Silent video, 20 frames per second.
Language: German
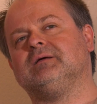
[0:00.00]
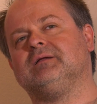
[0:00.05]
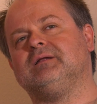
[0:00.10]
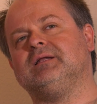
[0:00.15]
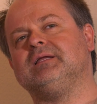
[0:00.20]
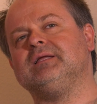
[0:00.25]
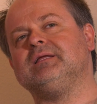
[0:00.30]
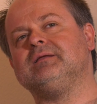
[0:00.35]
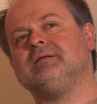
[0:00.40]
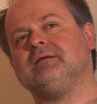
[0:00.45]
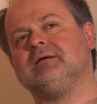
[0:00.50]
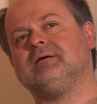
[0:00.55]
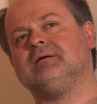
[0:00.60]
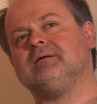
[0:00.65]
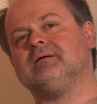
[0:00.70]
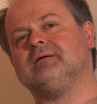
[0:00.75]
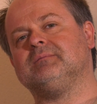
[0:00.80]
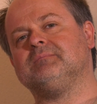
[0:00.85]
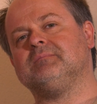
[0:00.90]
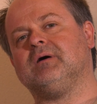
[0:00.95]
Klinik
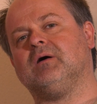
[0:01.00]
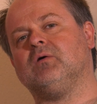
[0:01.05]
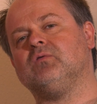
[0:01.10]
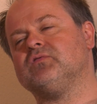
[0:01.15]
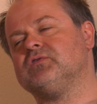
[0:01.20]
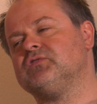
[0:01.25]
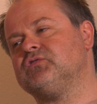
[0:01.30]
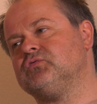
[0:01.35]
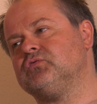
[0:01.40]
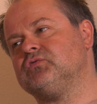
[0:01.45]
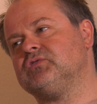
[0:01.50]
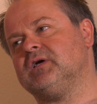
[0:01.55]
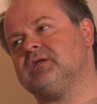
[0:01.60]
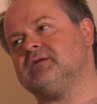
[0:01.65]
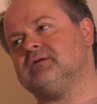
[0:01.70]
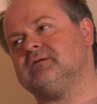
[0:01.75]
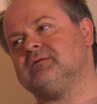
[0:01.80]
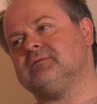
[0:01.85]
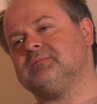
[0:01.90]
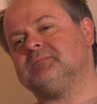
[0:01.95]
ähm, aufgesucht,
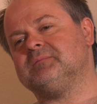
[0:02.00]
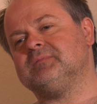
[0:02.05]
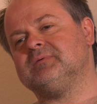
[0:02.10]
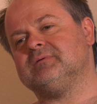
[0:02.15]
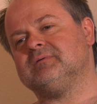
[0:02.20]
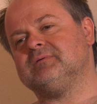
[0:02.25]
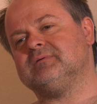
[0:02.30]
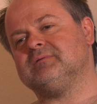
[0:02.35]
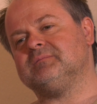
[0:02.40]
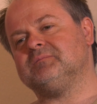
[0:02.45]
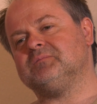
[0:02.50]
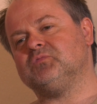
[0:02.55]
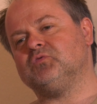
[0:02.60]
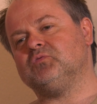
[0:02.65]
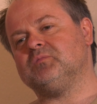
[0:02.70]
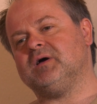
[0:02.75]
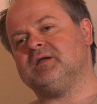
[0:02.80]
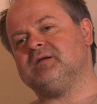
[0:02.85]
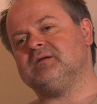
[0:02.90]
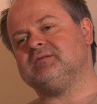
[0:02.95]
eine, ähm,
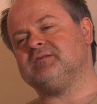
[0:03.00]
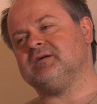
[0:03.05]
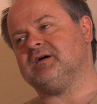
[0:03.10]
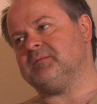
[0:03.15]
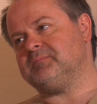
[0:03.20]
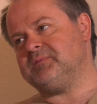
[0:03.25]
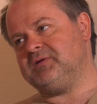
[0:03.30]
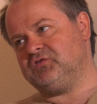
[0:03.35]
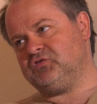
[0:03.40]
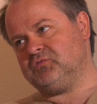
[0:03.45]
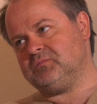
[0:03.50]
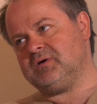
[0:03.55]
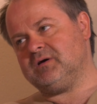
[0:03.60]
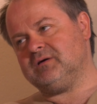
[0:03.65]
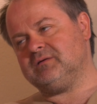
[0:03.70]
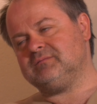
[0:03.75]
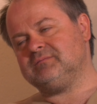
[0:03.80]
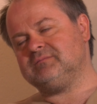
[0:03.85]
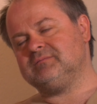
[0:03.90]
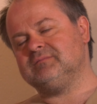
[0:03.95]
um eine Therapie zu
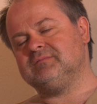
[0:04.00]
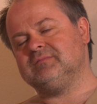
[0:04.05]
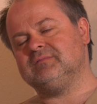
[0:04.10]
machen.